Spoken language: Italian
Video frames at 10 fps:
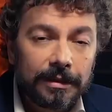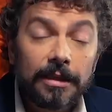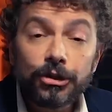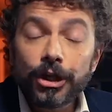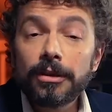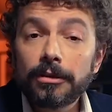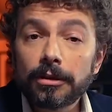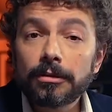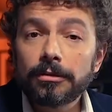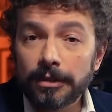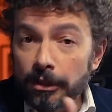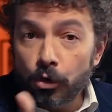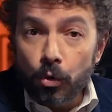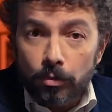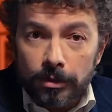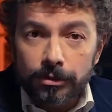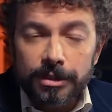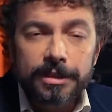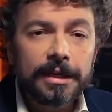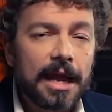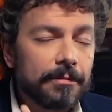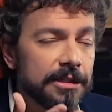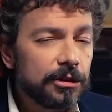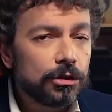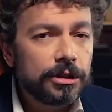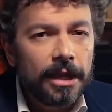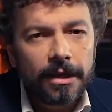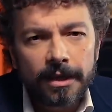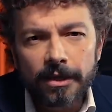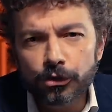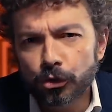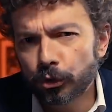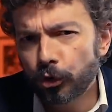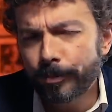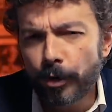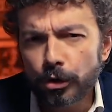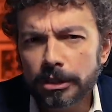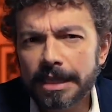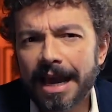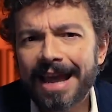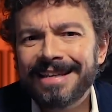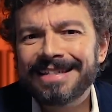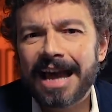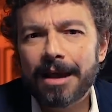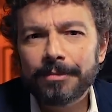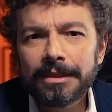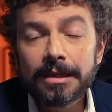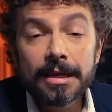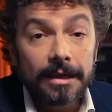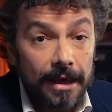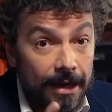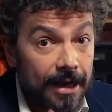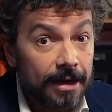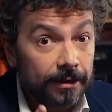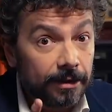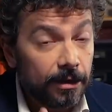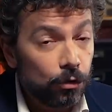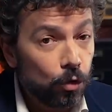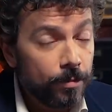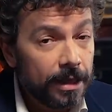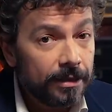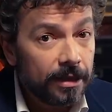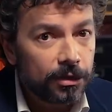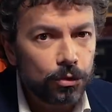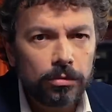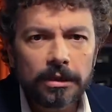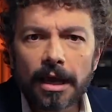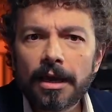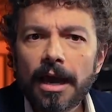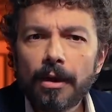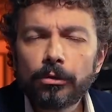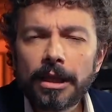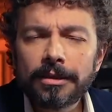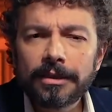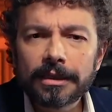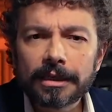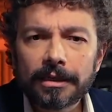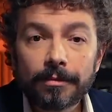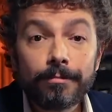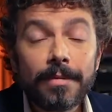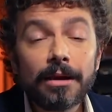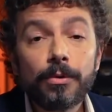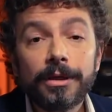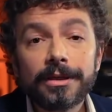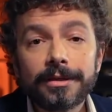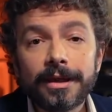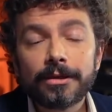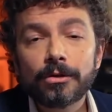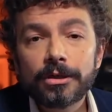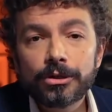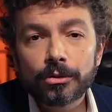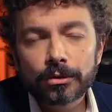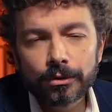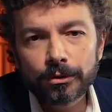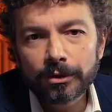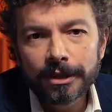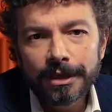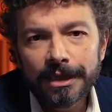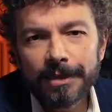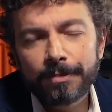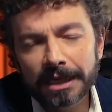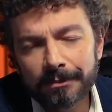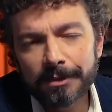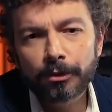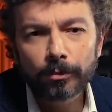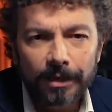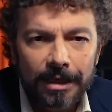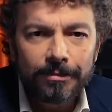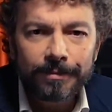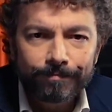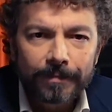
Dal centro, del Kuhn, così si chiama, si sostiene che sottoposta a esami la carta dei documenti risulta autentica, ma qui ecco che sorgono i primi problemi.